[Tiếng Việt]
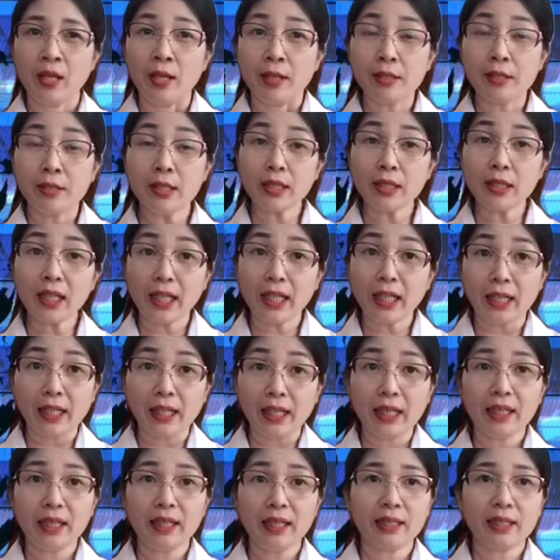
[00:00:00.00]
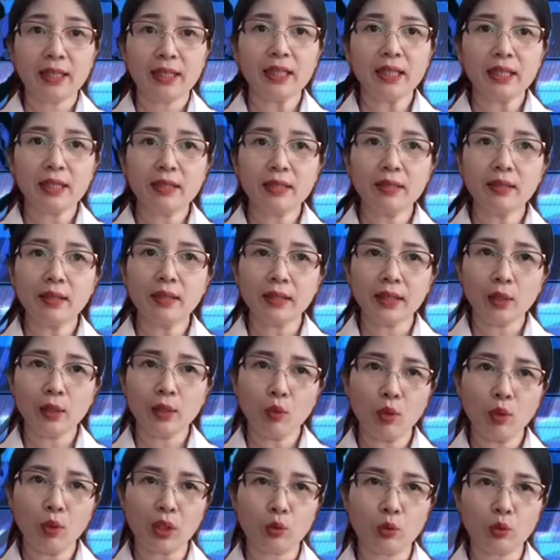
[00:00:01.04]
Những kẻ này chỉ dựa theo
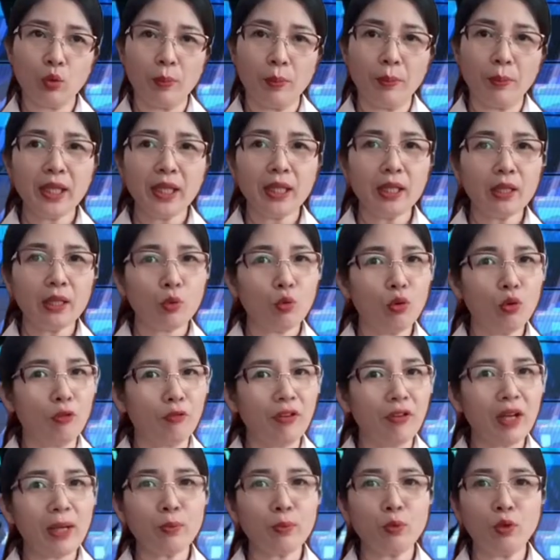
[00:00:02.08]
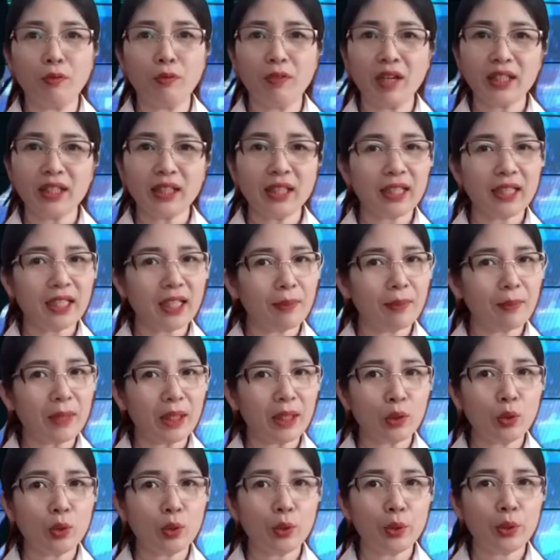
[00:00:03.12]
luật của Mỹ, của Pháp, của Vatican mà
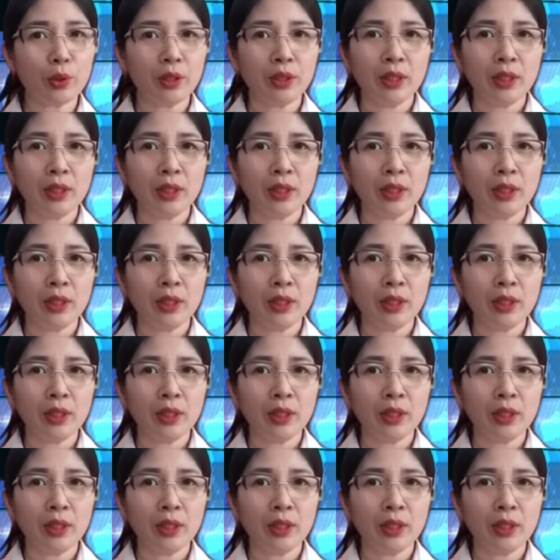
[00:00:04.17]
thôi.